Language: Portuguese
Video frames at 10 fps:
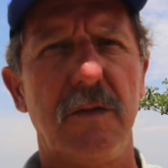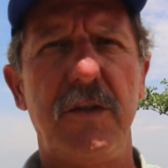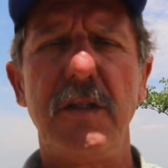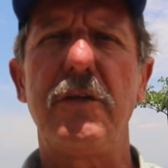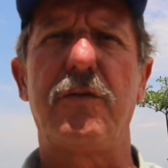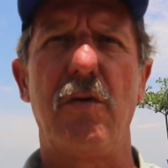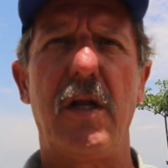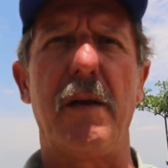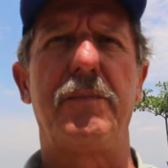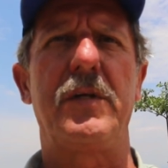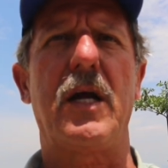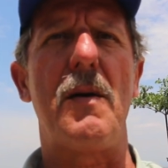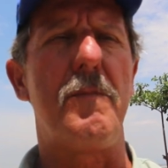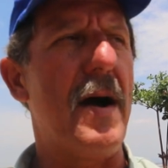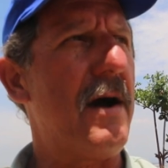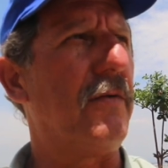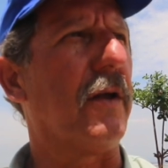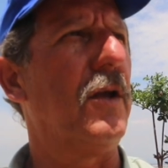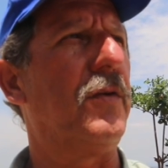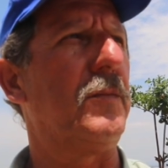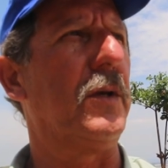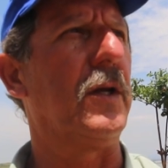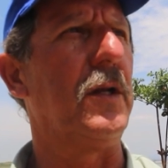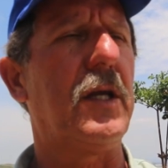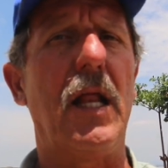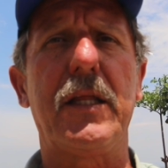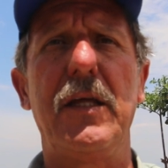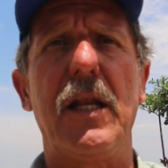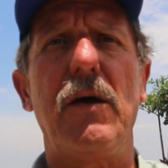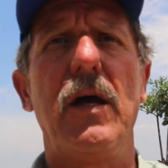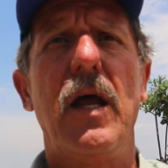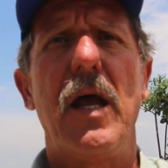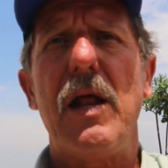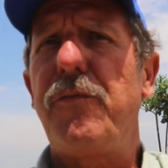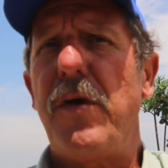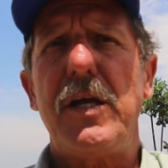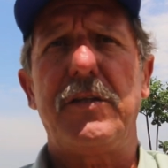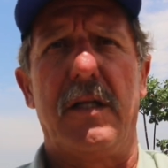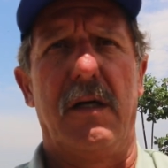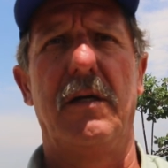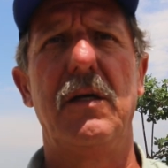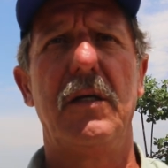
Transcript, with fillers: Tinha história, você acampava aqui, fazia piquenique, ela aqui era, era festa.